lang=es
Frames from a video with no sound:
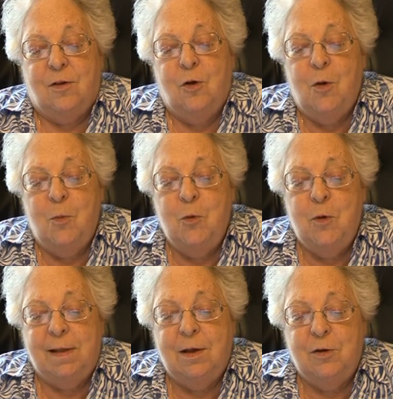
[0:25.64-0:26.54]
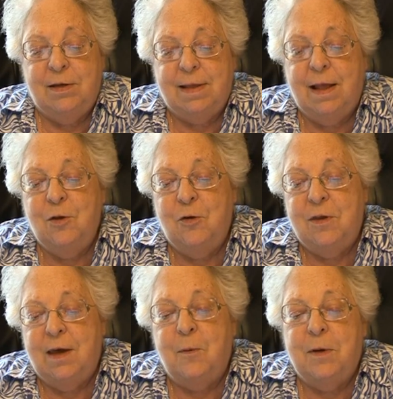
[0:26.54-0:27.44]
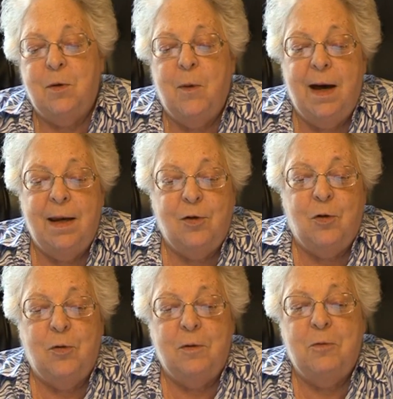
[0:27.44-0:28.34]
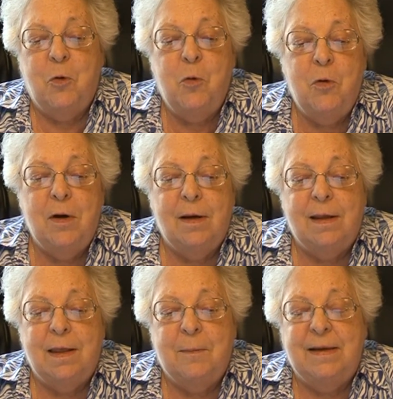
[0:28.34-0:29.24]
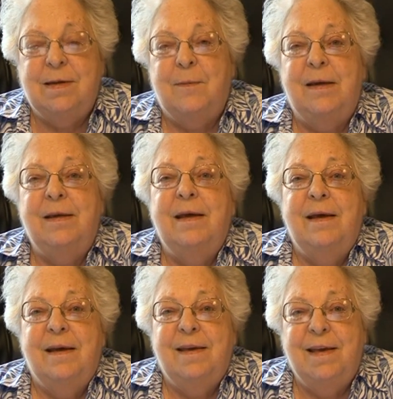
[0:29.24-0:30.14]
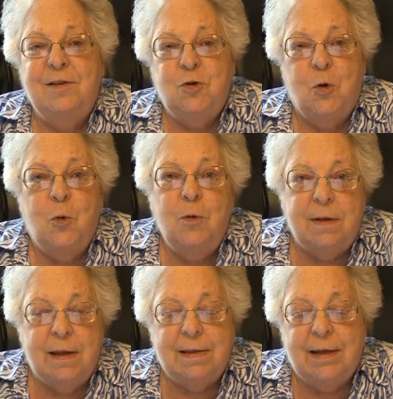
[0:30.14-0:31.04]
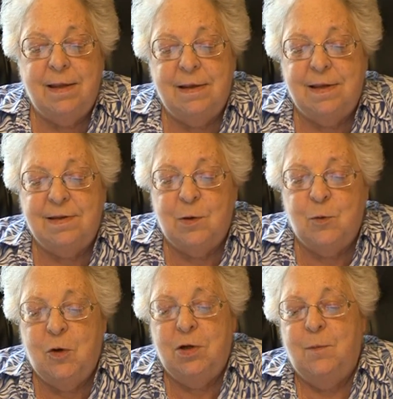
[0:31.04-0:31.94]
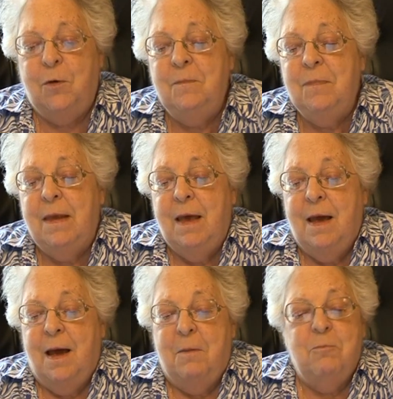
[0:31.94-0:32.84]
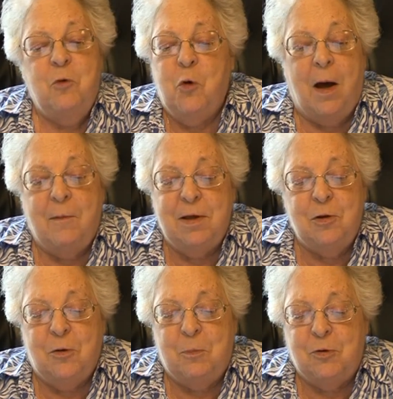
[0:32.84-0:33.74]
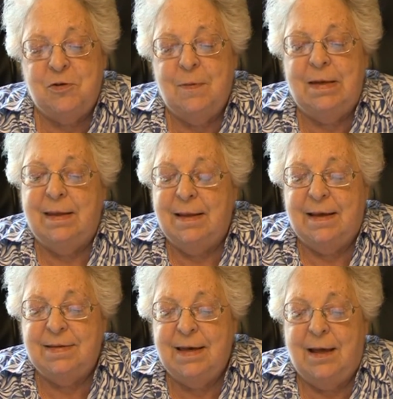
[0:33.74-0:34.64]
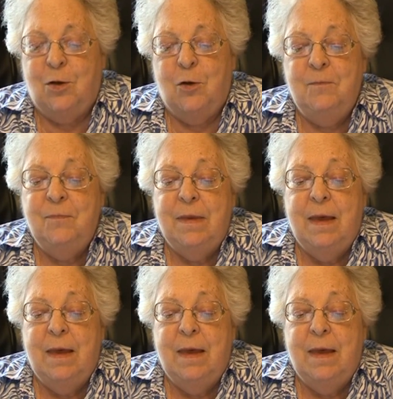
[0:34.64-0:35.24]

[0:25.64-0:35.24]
Todo el mundo ha estado tratando de averiguar con Google y demás a ver quién se oculta detrás de este seudónimo, no ha habido posibilidad de hacerlo.